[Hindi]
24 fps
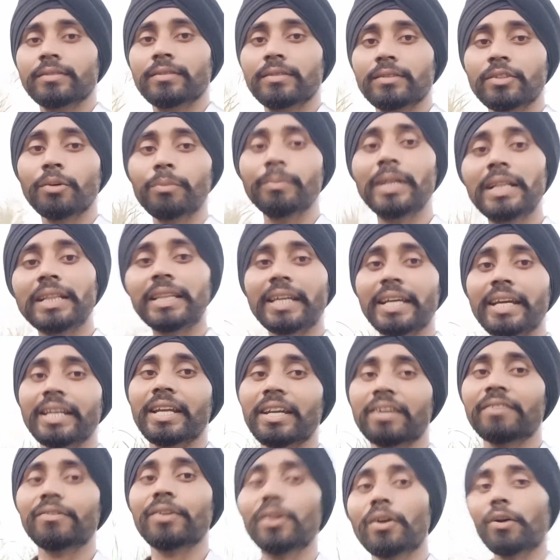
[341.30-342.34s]
तो मिलते हैं
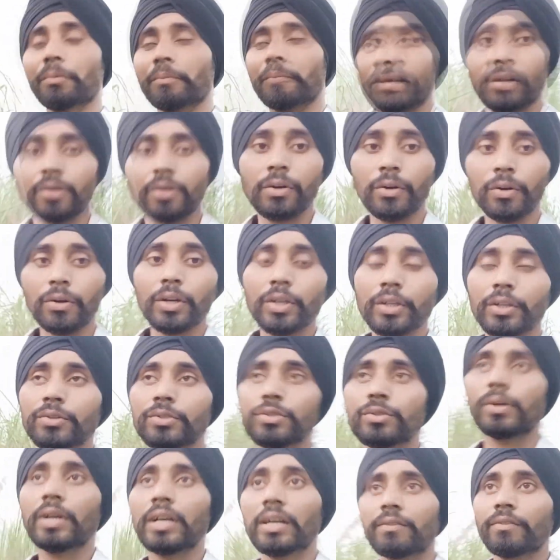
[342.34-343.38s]
नए व्लॉग में दोस्तों ओके
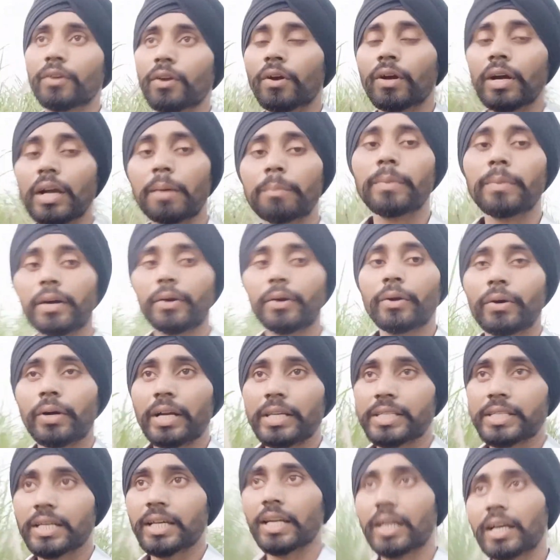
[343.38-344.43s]
दोस्तों अगर व्लॉग आपको
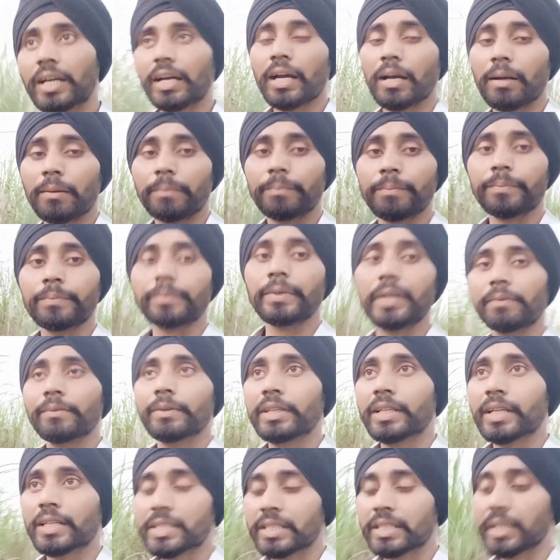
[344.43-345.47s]
अच्छा लगा आपने भी
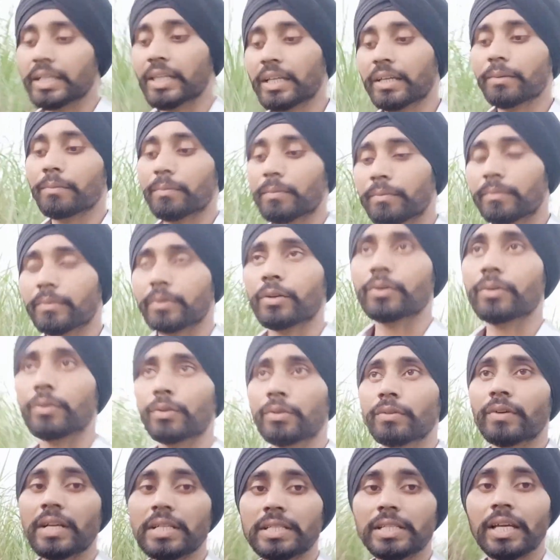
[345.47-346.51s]
दर्शन किए
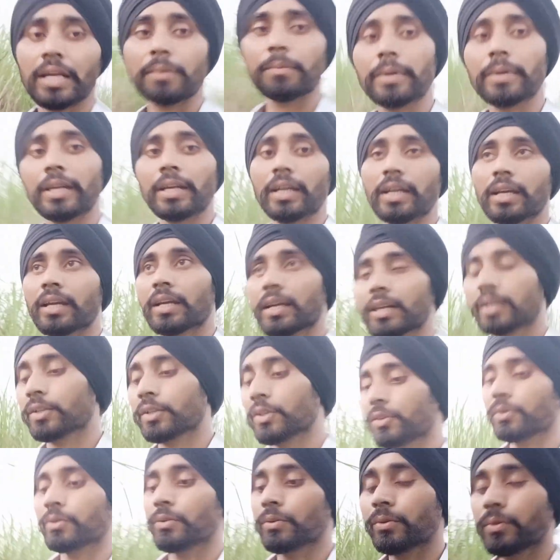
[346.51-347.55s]
गुरुद्वारा साहिब के
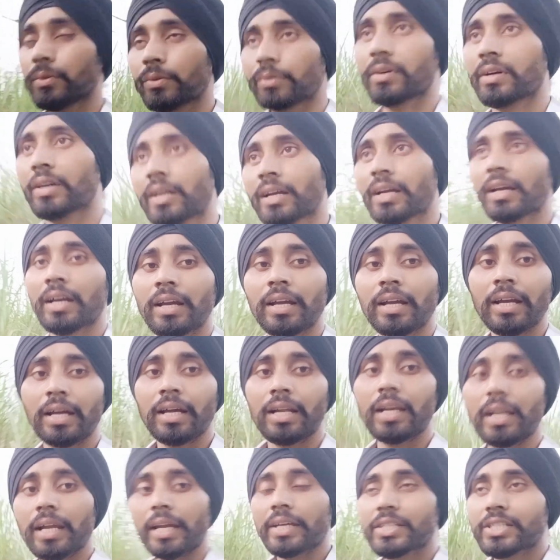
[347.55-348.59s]
तो
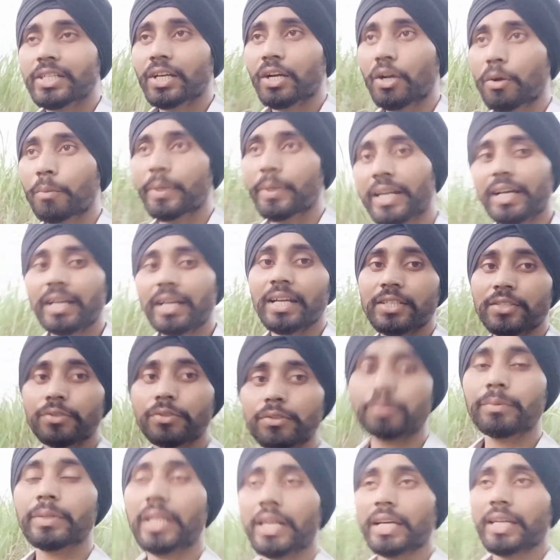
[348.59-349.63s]
लाइक शेयर कमेंट करके
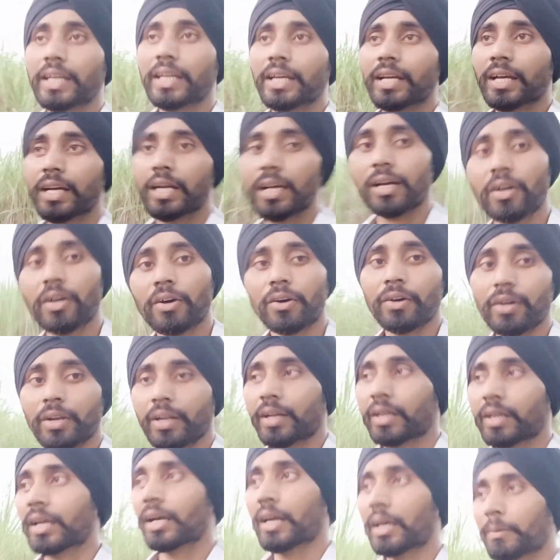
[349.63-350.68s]
ज़रूर बताइएगा और
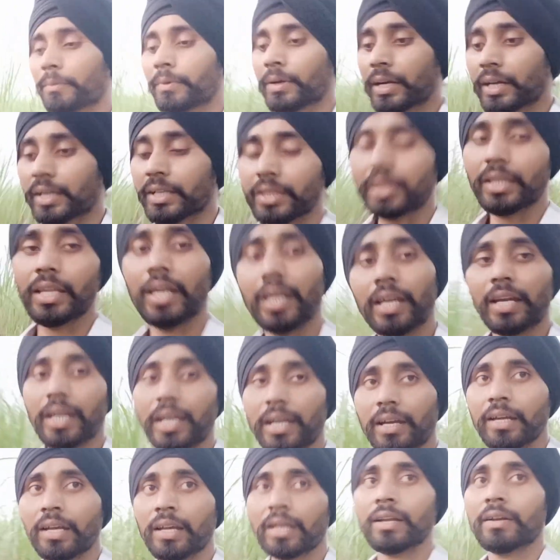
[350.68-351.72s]
अब करते
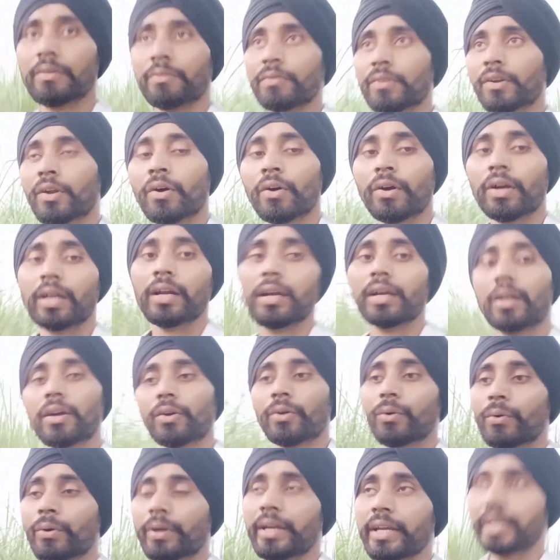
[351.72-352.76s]
हैं ब्लॉग
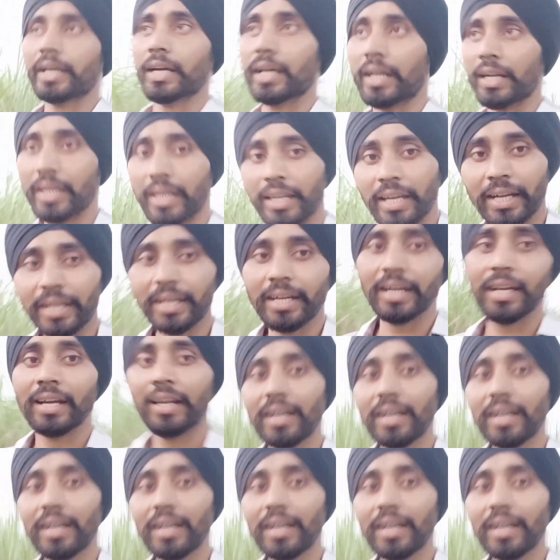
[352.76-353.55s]
को यहाँ ही एंड